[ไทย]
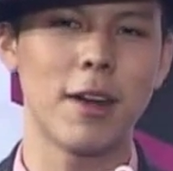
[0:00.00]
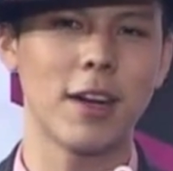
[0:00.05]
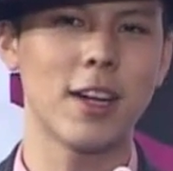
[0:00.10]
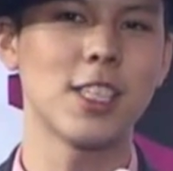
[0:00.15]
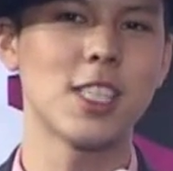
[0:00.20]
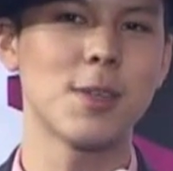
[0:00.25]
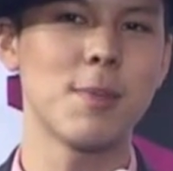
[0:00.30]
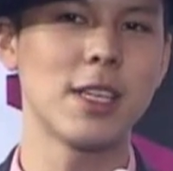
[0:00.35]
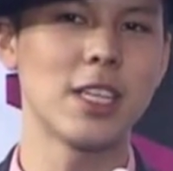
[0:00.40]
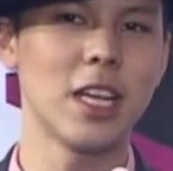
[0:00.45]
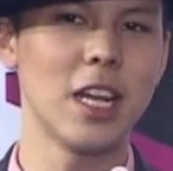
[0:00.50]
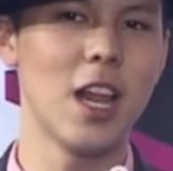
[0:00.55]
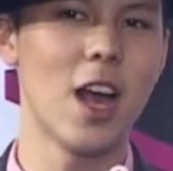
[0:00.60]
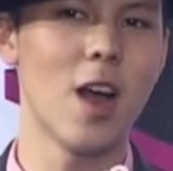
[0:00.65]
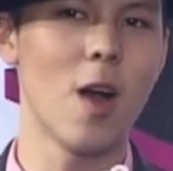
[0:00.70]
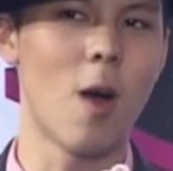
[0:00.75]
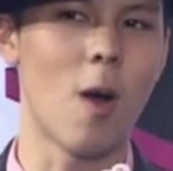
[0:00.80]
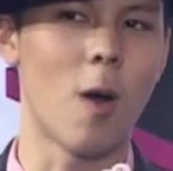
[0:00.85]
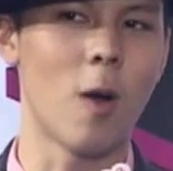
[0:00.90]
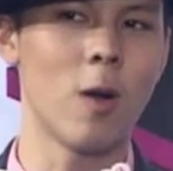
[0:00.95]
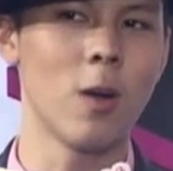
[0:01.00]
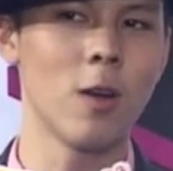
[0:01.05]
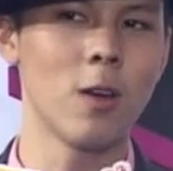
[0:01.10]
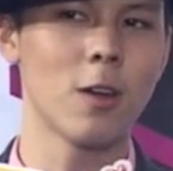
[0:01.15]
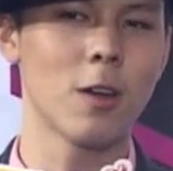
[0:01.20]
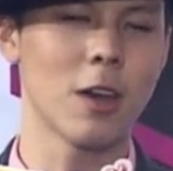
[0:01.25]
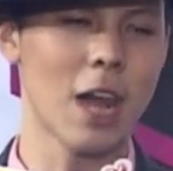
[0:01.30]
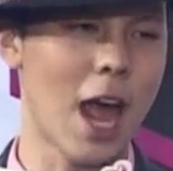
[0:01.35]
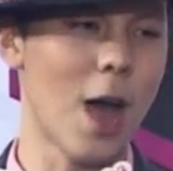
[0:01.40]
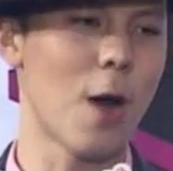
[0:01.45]
มันก็จะไม่ใช่เรื่องของ
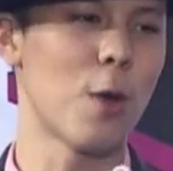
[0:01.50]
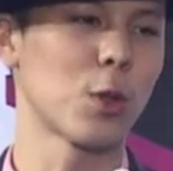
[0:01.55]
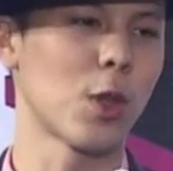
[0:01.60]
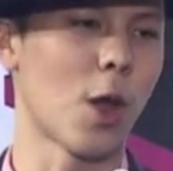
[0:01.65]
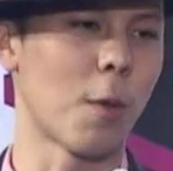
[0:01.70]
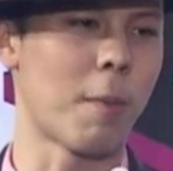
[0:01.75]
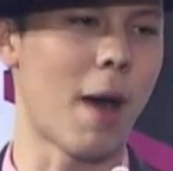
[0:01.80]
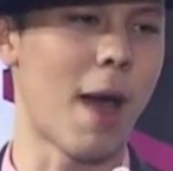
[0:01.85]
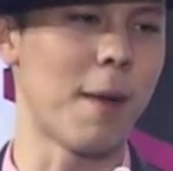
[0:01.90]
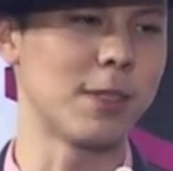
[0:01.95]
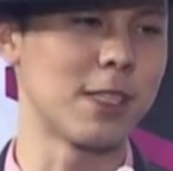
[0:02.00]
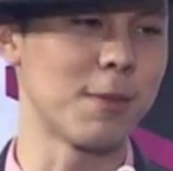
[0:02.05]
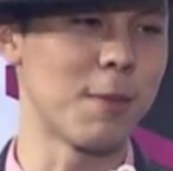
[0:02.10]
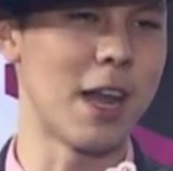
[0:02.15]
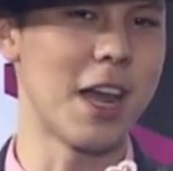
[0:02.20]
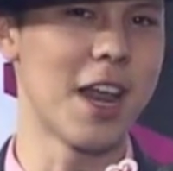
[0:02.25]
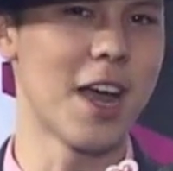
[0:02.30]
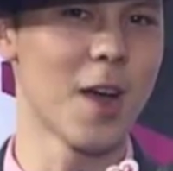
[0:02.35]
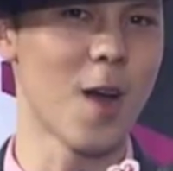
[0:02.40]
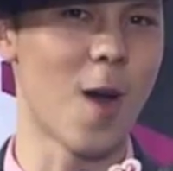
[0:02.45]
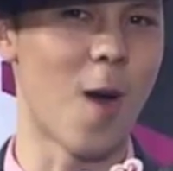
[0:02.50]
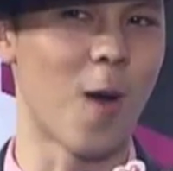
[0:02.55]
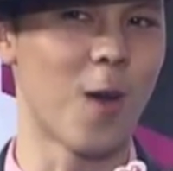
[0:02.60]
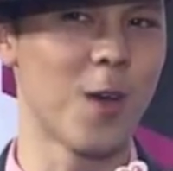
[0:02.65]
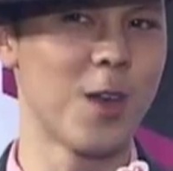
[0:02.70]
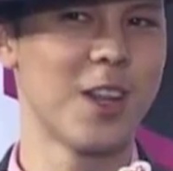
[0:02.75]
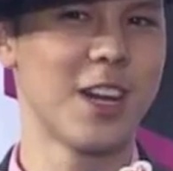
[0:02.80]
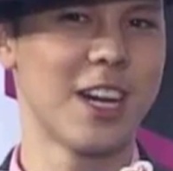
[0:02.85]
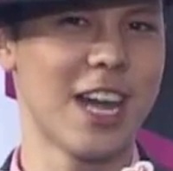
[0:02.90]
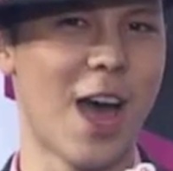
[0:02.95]
เราต่อไป มันจะเป็นเรื่องของ